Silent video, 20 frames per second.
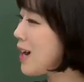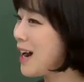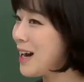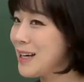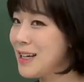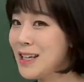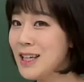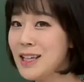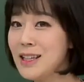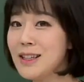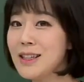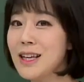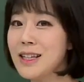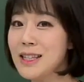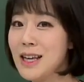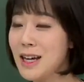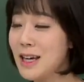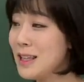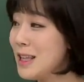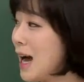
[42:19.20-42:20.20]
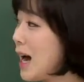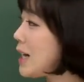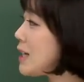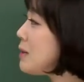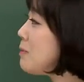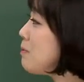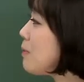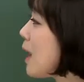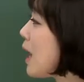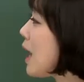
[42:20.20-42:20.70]
가리키는 대상이
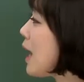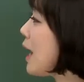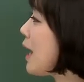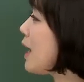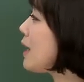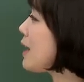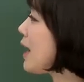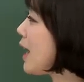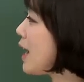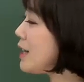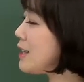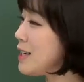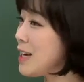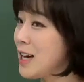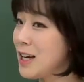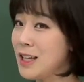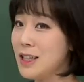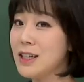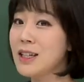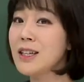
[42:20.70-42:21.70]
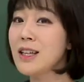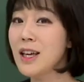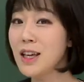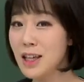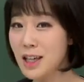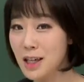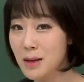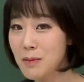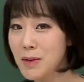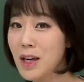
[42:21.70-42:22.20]
다른 바에 대한 이야기는
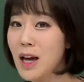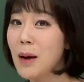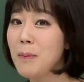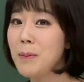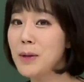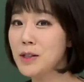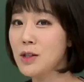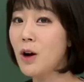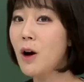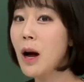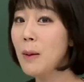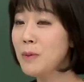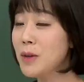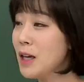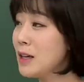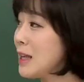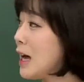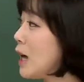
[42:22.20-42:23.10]
이미 앞에서 함께